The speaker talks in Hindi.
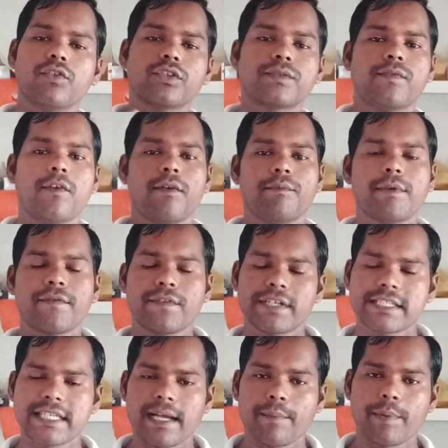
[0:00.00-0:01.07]
उस फॉर्म में
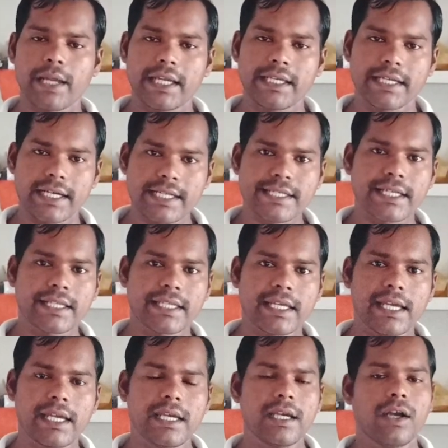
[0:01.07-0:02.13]
फिर से अप्लाई कर
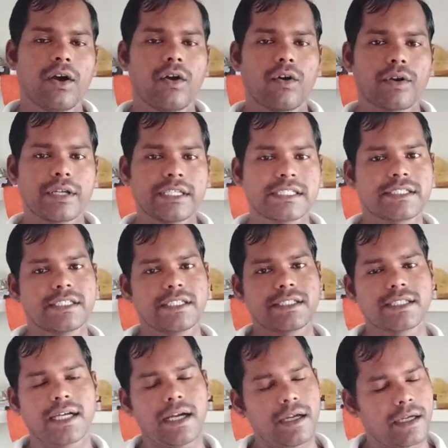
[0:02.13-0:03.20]
सकते हैं और इस
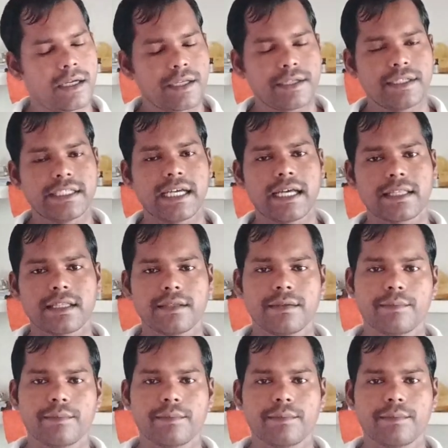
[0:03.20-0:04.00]
चीज़ का निजात